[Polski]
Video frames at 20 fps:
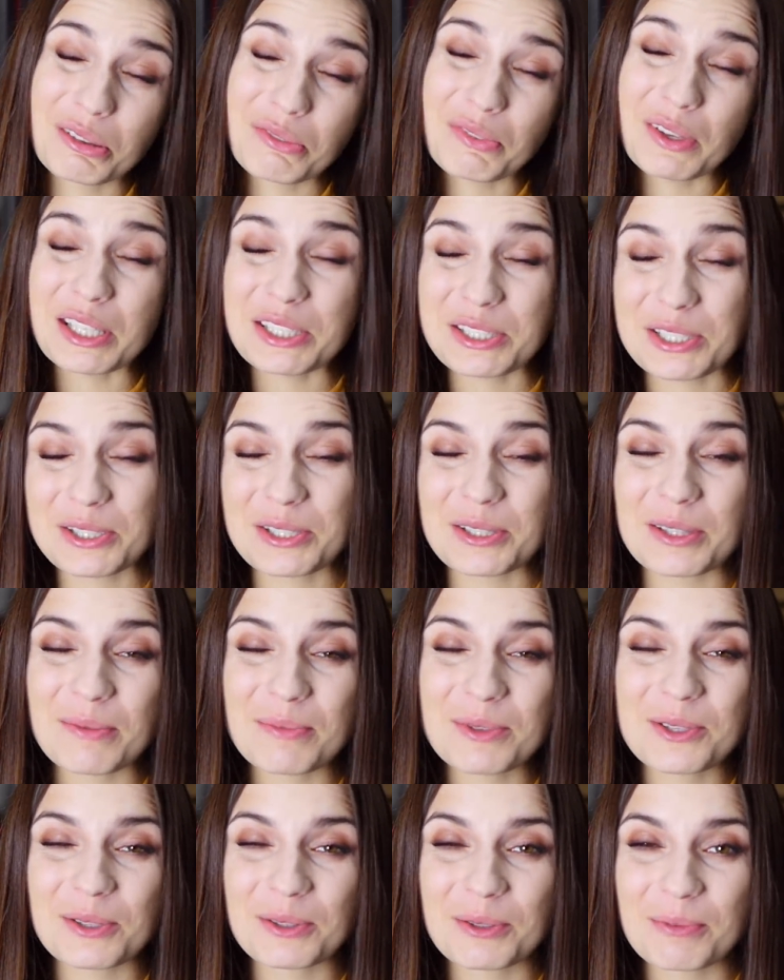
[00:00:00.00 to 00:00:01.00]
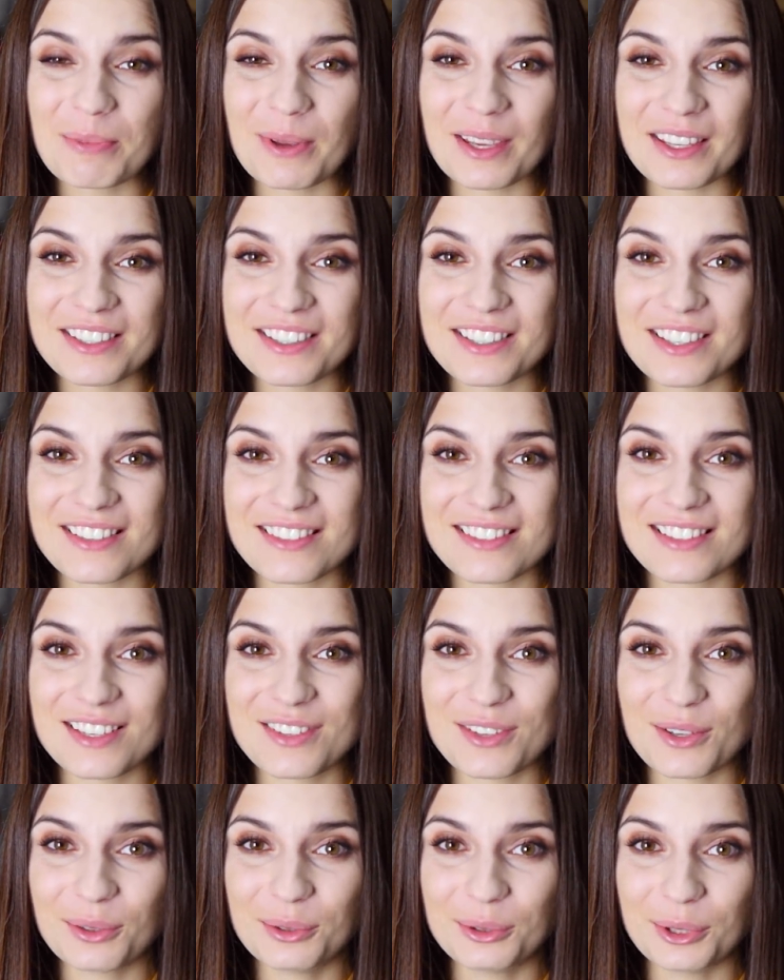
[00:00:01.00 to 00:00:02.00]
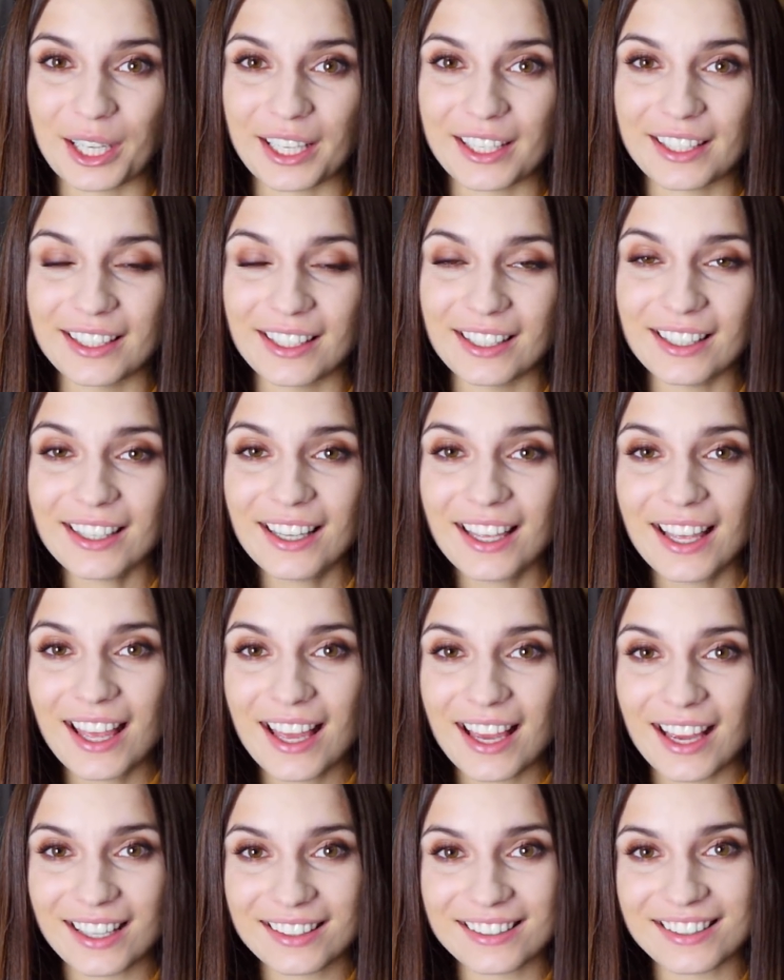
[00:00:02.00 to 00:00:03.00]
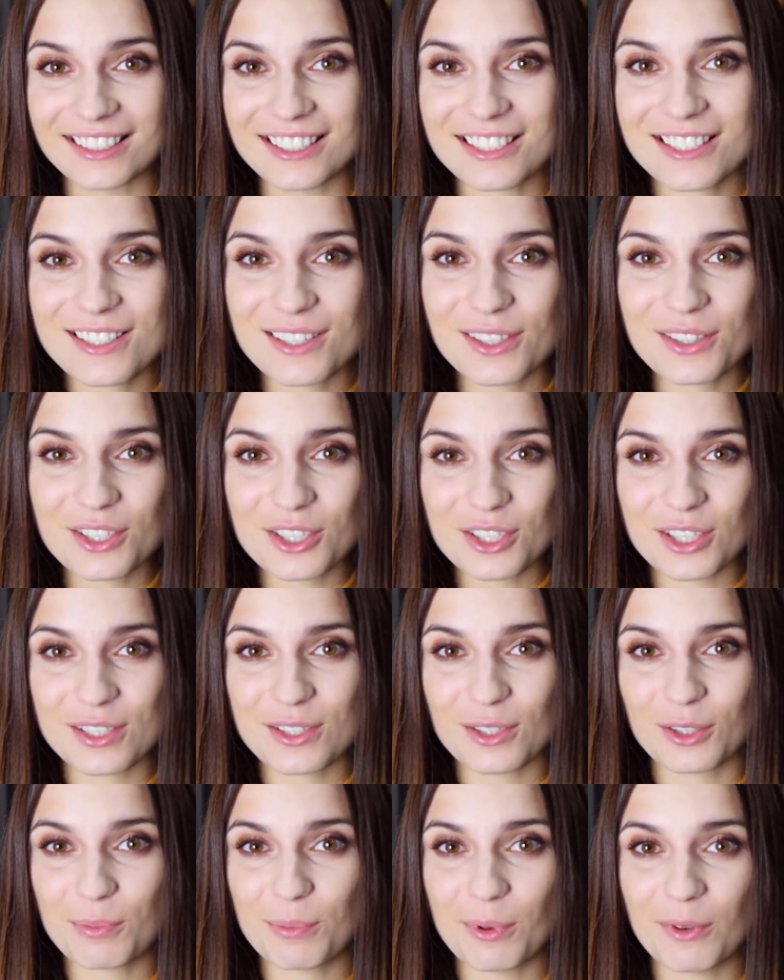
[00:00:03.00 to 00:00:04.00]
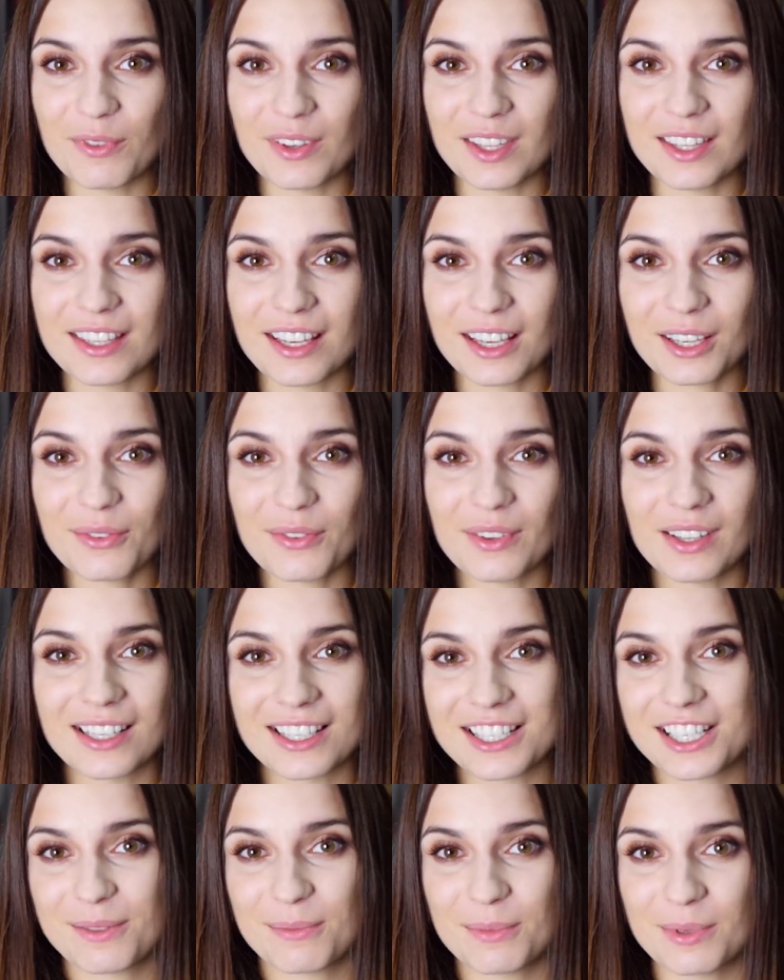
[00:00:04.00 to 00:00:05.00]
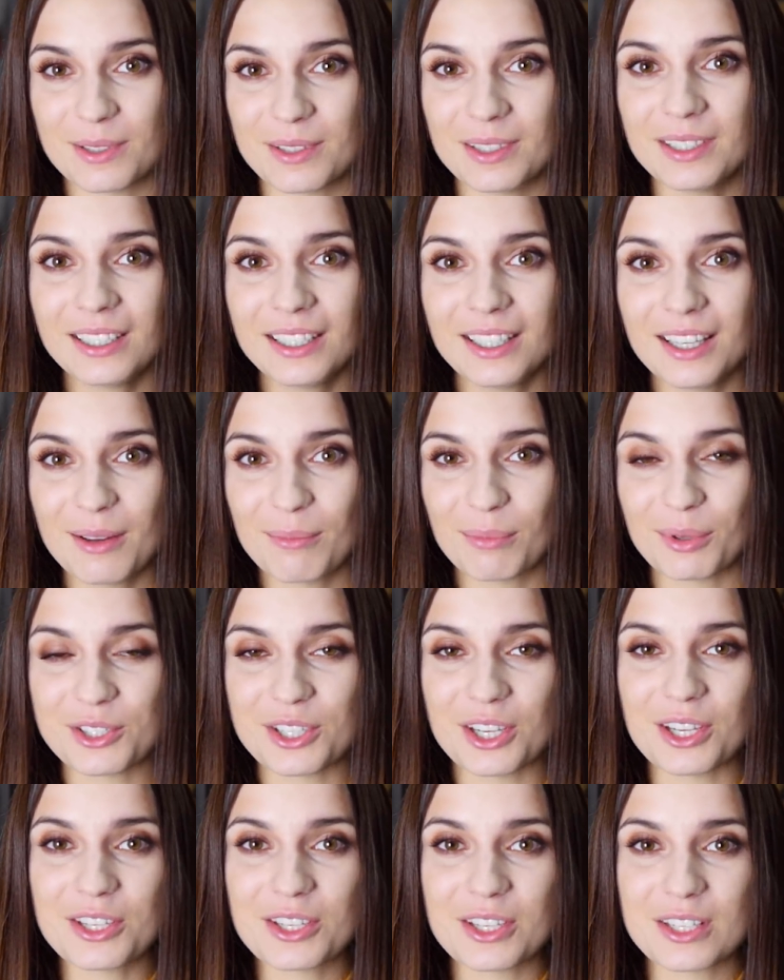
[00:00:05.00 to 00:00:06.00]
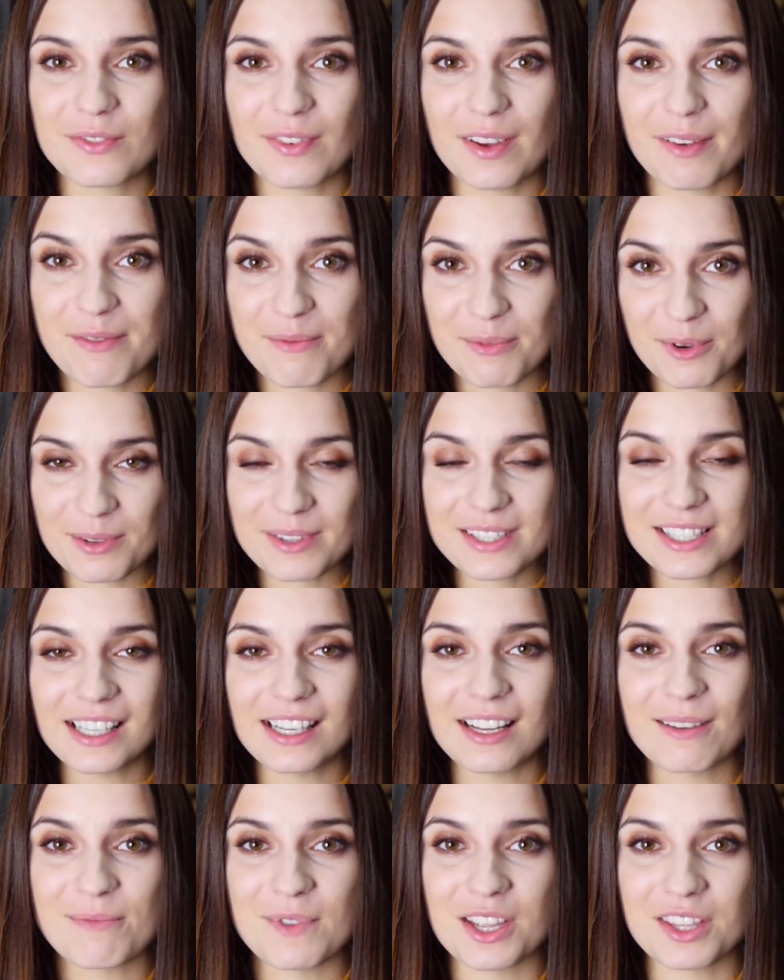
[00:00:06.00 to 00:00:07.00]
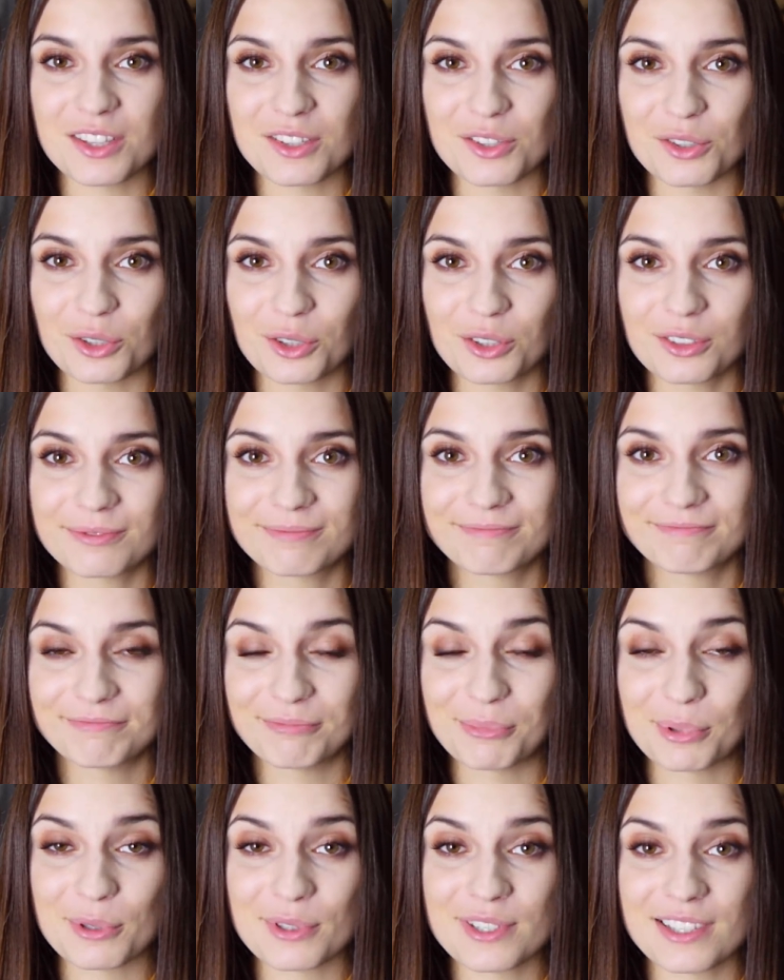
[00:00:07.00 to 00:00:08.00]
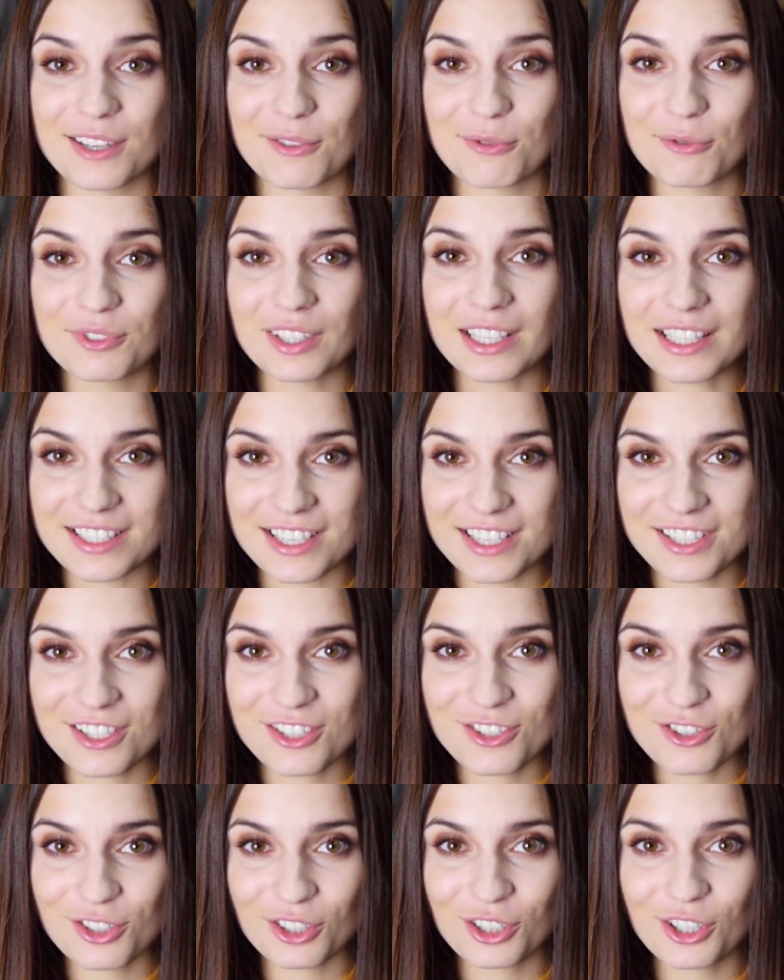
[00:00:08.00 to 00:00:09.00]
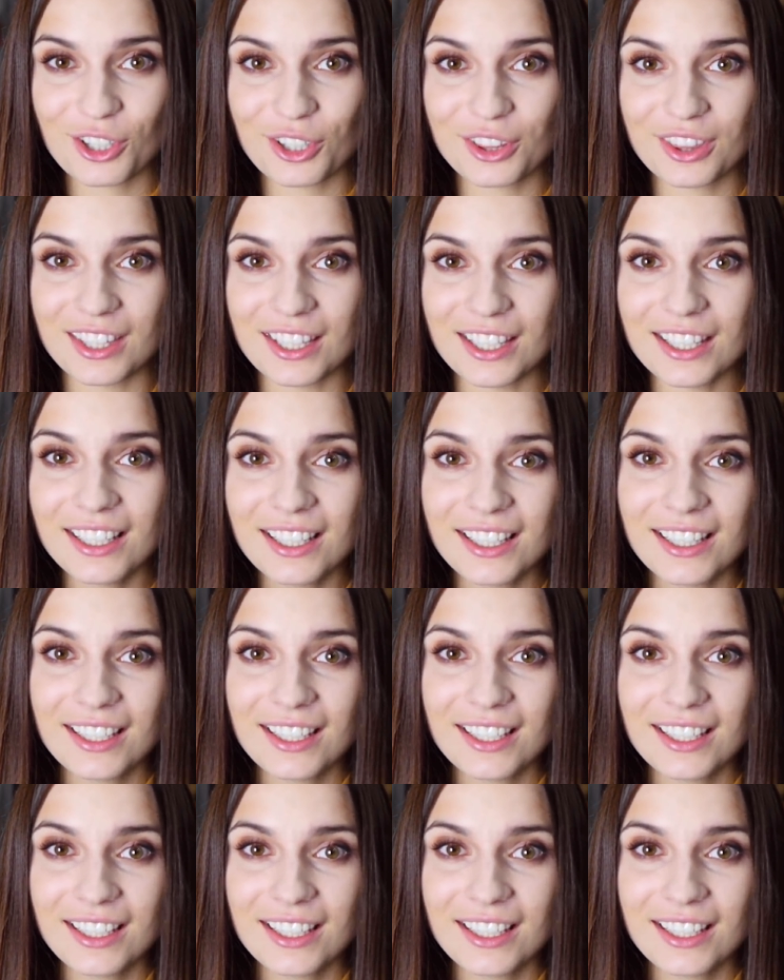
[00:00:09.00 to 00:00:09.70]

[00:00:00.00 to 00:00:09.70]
275 jest w zasięgu ręki, a teraz sądzę, że jest odpowiednia chwila, żeby podzielić się z Wami moim celem na ten rok, bo zarówno 10 tygodni